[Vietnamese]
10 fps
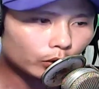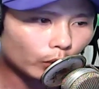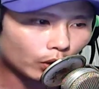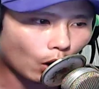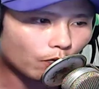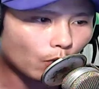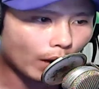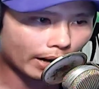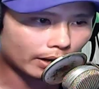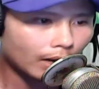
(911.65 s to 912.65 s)
tuổi thọ vô
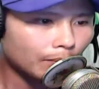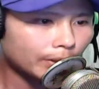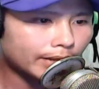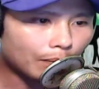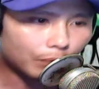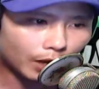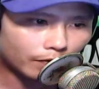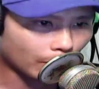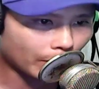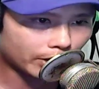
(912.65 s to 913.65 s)
hạn mới dám tiến
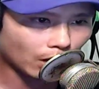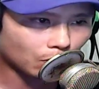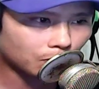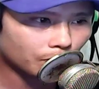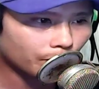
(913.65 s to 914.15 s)
vào bên trong